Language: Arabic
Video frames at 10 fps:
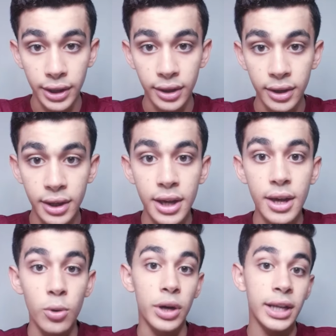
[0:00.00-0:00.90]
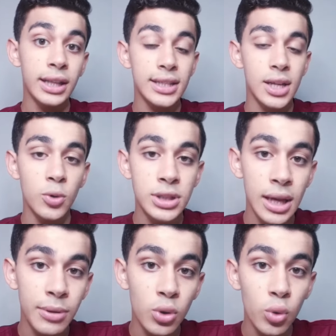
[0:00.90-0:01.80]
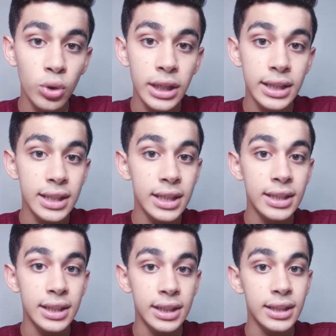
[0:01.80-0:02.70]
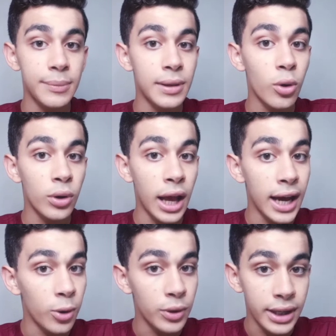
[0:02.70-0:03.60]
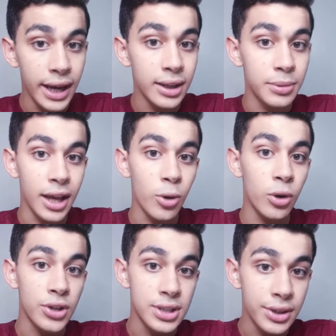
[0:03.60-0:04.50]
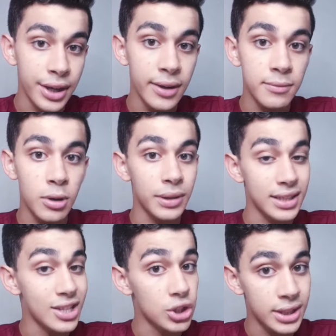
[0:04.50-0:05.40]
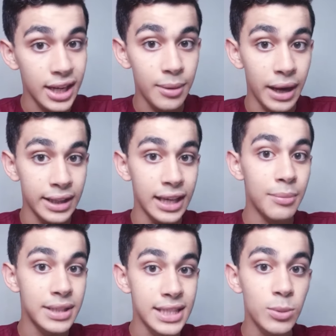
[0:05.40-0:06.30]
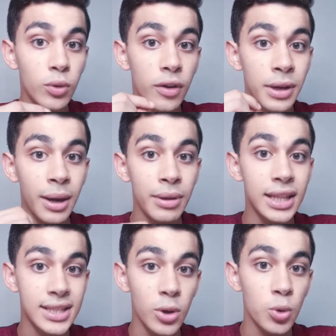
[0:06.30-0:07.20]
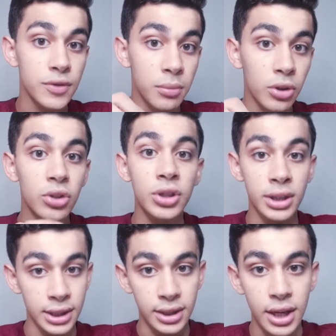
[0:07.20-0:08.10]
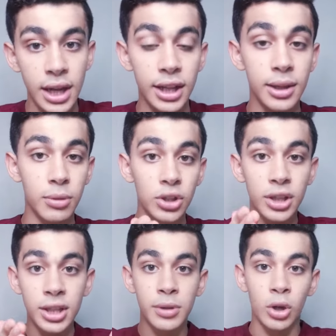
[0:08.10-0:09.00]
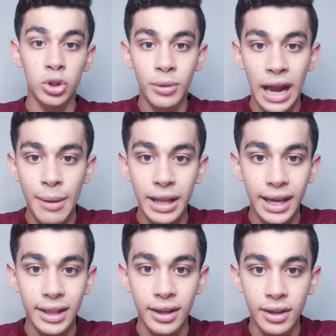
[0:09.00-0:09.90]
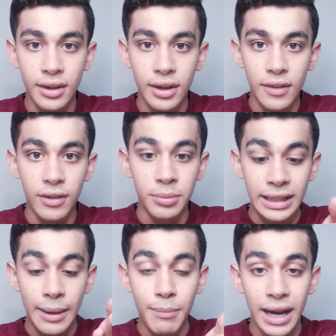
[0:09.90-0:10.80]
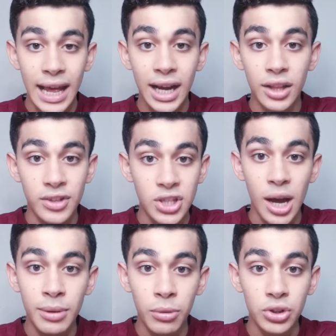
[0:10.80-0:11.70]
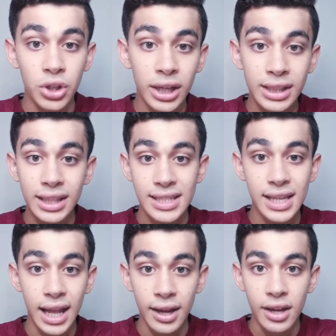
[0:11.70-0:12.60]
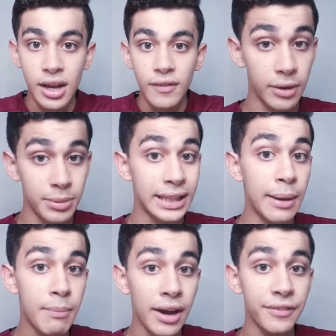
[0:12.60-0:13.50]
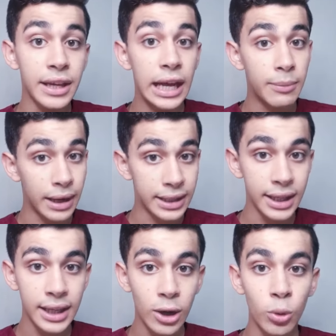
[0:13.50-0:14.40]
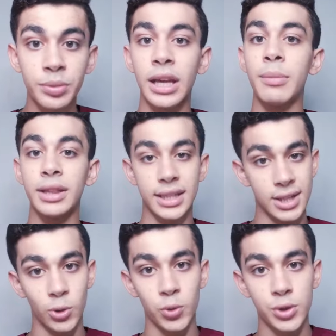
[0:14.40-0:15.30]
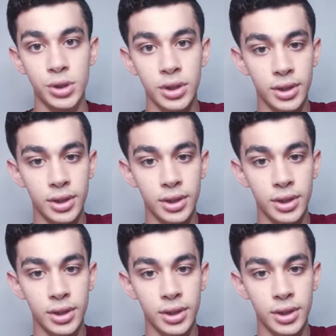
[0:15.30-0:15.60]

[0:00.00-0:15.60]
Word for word: كده وهنا التسوس ده بيكون نتيجة ان انت بتاكل حلويات بتاكل ايس كريم ما بتغسلش اسنانك بعديها بتسيبه فبيعمل تسوس في المناطق دي لان المناطق دي بتعتبر عاملة كده فبتجمع الاكل فصعب المنطقة دي تغسلها فبيتجمع فيها البكتيريا وبتعمل تسوس